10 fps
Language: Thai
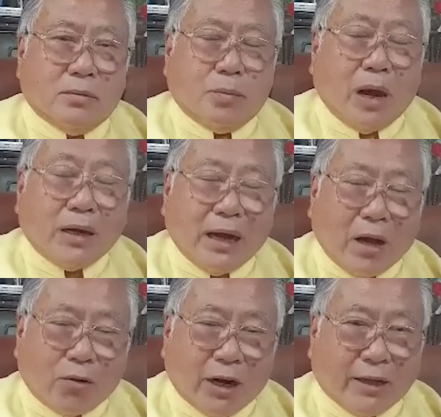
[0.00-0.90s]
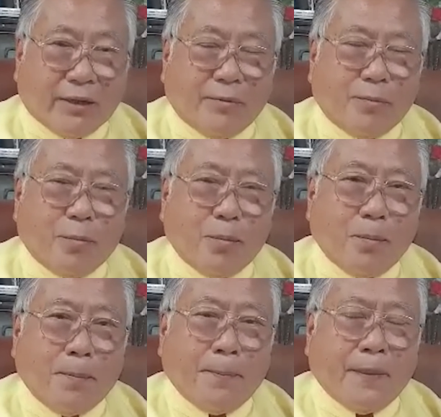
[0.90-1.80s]
พักก้าวไกล
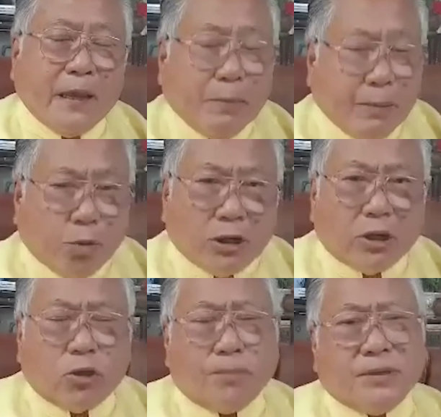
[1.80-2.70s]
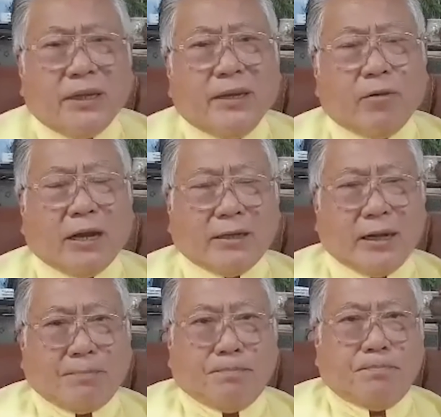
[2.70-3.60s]
ซึ่งมีผลกระทบเช่นเดียวกันครับ